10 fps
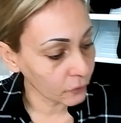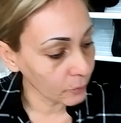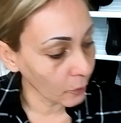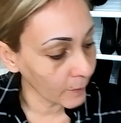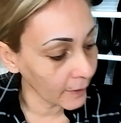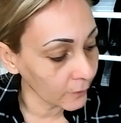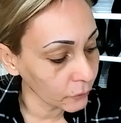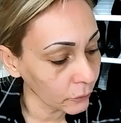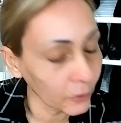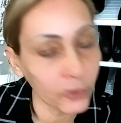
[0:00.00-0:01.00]
do
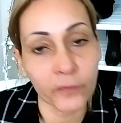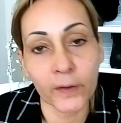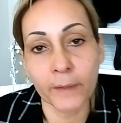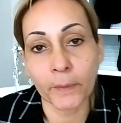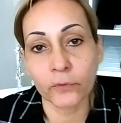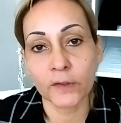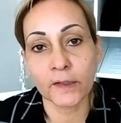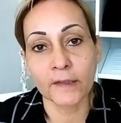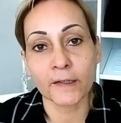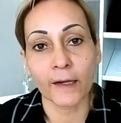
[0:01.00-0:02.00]
momento, que eu já falei para
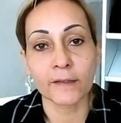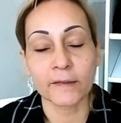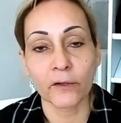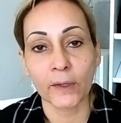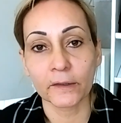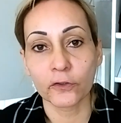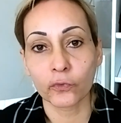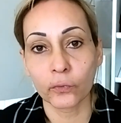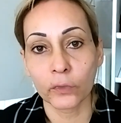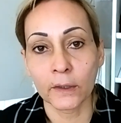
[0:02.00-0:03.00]
vocês que elas têm uma
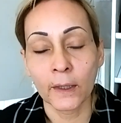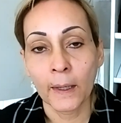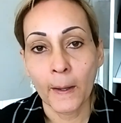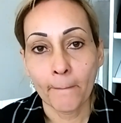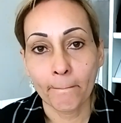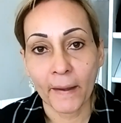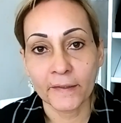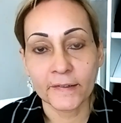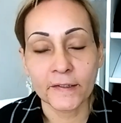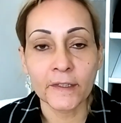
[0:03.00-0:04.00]
textura
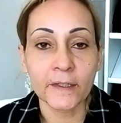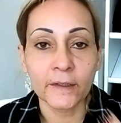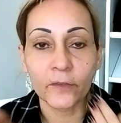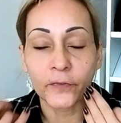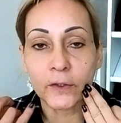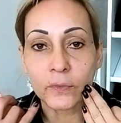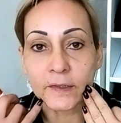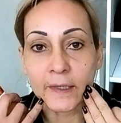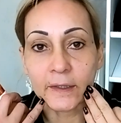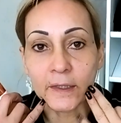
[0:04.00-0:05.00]
parecida, ficam
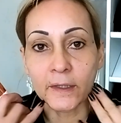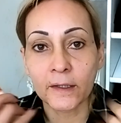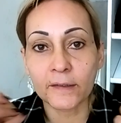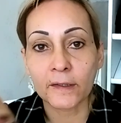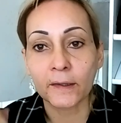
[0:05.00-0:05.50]
sequinhas e